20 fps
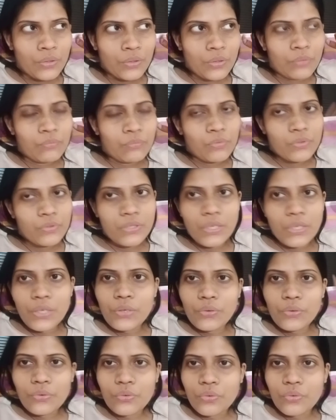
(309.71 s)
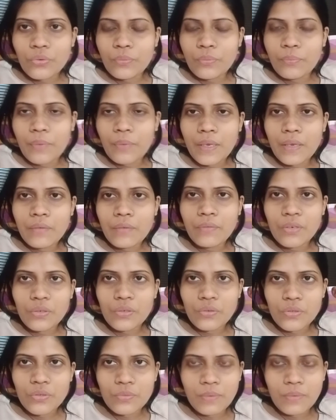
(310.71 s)
तो मुझे यूट्यूब पे
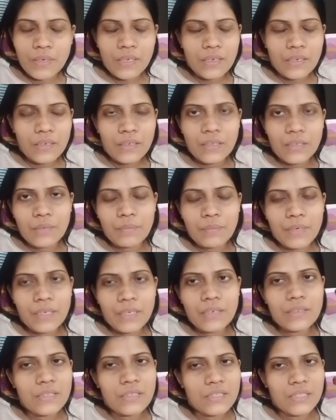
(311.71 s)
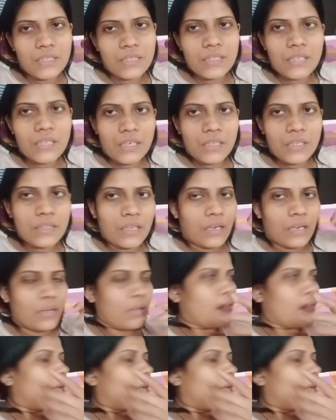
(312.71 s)
वीडियोस बनाने का मेरा रीज़न यही था